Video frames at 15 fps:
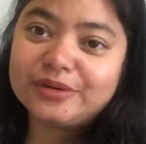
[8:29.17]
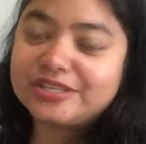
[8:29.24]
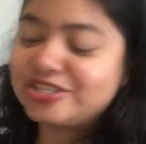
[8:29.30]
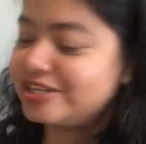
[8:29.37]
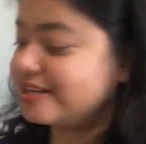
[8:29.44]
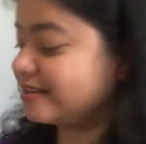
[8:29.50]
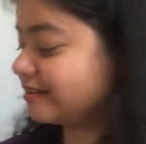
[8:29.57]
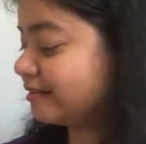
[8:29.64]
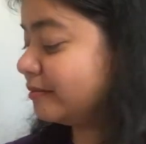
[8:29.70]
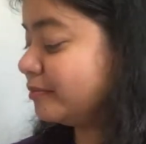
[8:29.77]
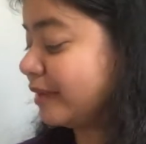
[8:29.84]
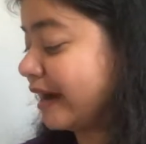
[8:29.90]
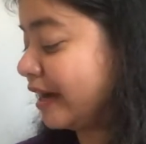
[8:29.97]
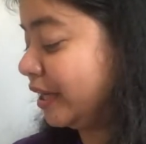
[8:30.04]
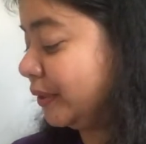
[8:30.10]
अच्छा
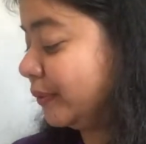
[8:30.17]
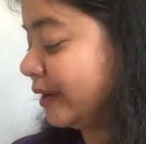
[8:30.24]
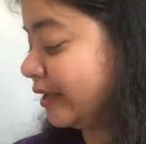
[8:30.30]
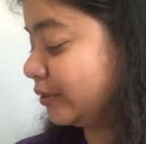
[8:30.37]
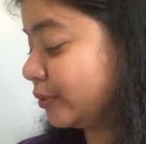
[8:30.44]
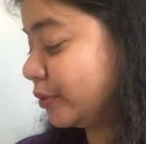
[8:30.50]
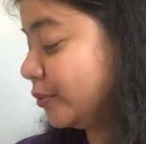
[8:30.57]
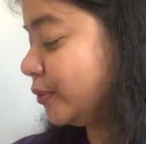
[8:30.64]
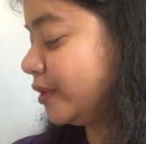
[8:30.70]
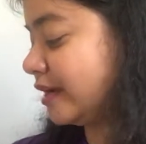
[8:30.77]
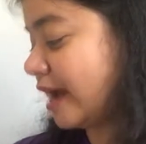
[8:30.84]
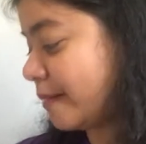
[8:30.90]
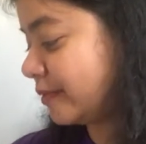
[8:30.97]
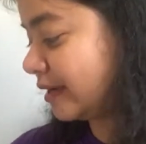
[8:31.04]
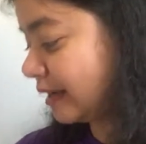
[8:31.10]
ब्रांड न्यू है तो क्यों
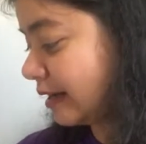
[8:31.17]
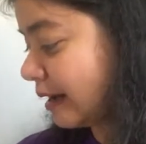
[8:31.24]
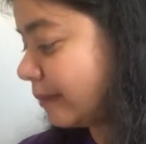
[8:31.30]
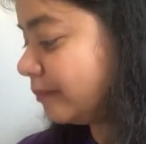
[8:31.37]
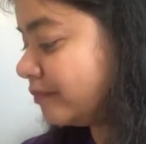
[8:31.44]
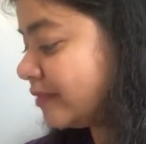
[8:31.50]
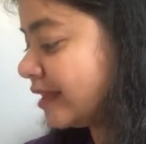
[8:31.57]
ख़राब करना